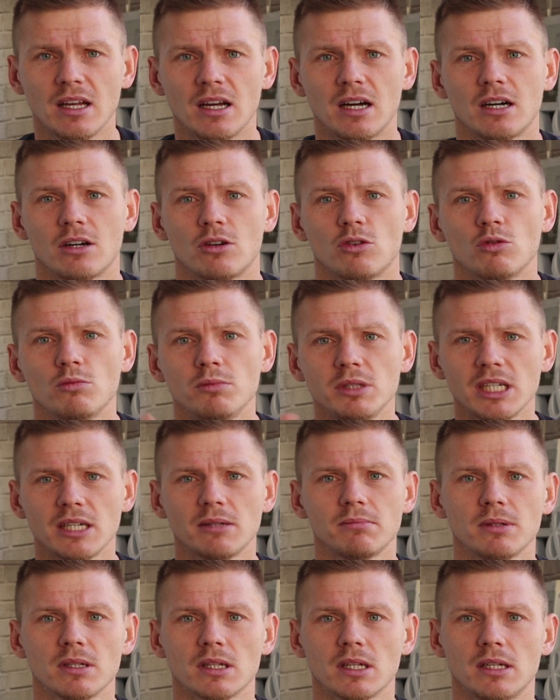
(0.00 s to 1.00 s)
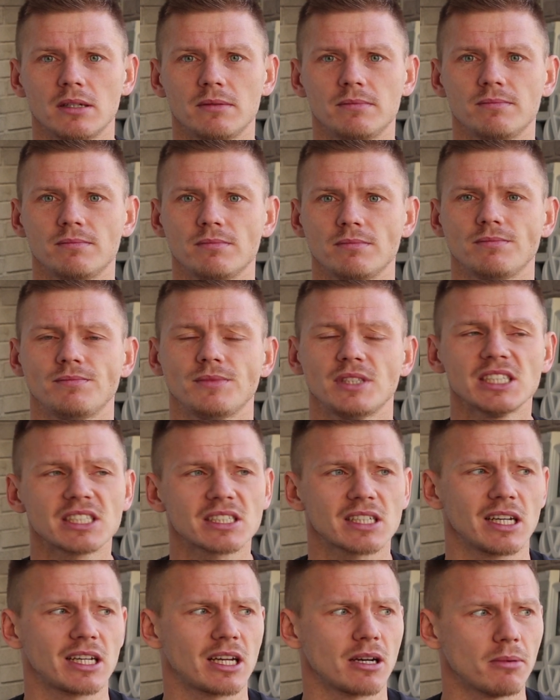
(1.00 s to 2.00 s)
Э, у меня было
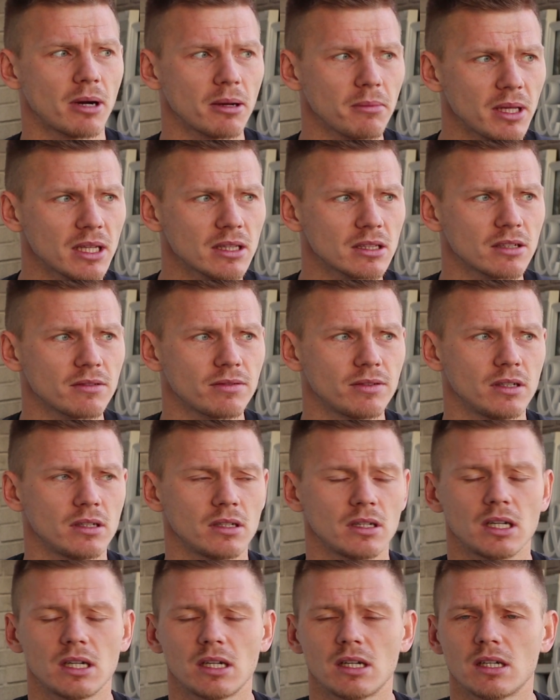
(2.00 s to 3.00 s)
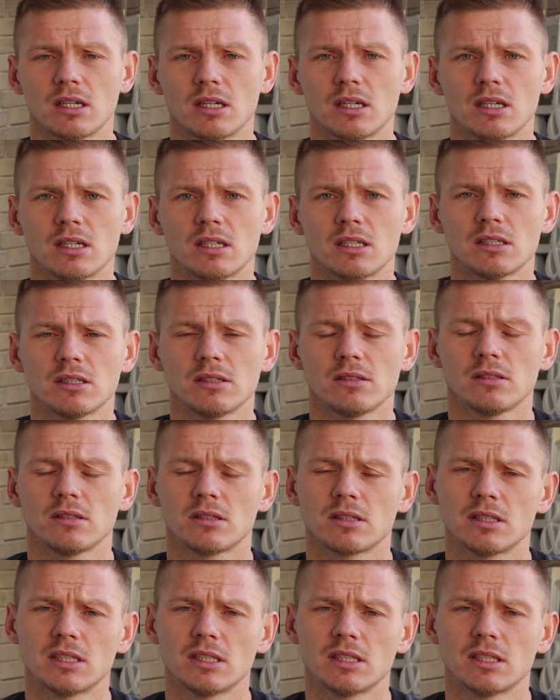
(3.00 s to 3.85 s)
несколько моментов э,